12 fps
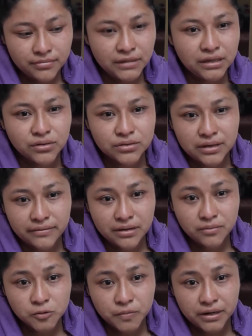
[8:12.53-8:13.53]
Ni nos
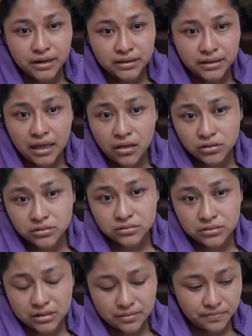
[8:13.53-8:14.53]
habíamos percatado,
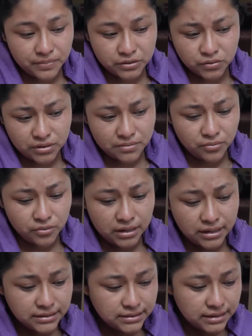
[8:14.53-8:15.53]
se pasó una
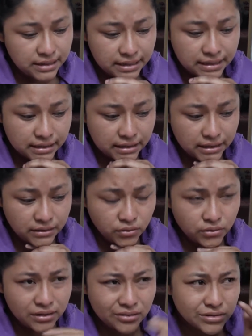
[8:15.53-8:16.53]
ambulancia alertando,
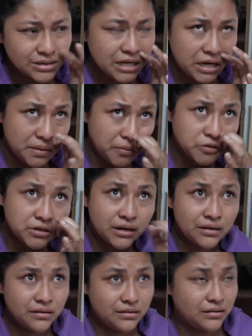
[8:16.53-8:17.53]
entonces salimos
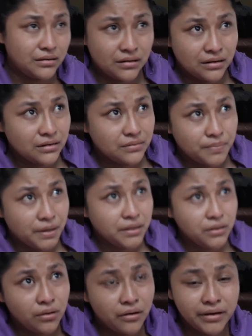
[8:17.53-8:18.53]
al, al
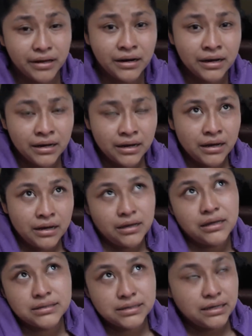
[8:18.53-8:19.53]
patio a ver
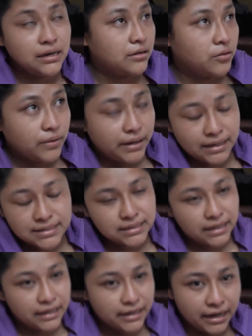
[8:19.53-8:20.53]
y sí, la nube era
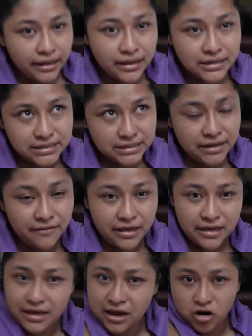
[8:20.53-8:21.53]
exagerada y sí se
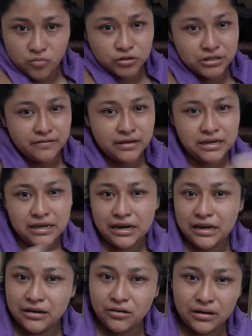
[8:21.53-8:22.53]
veía cómo se venía
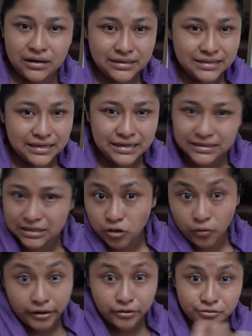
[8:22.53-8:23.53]
la, ceniza
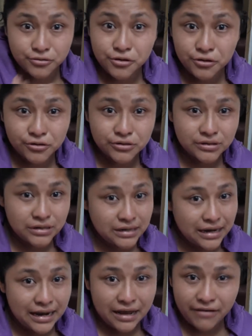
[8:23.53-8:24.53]
sobre nosotros. Eh,
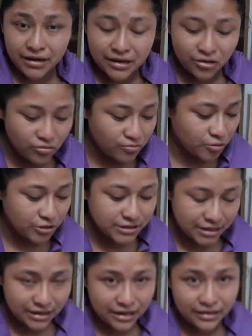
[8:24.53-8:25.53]
la lava quedó muy
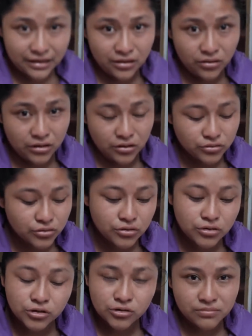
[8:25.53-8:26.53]
cerca de donde
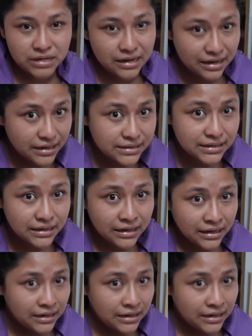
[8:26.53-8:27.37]
nosotros, mi casa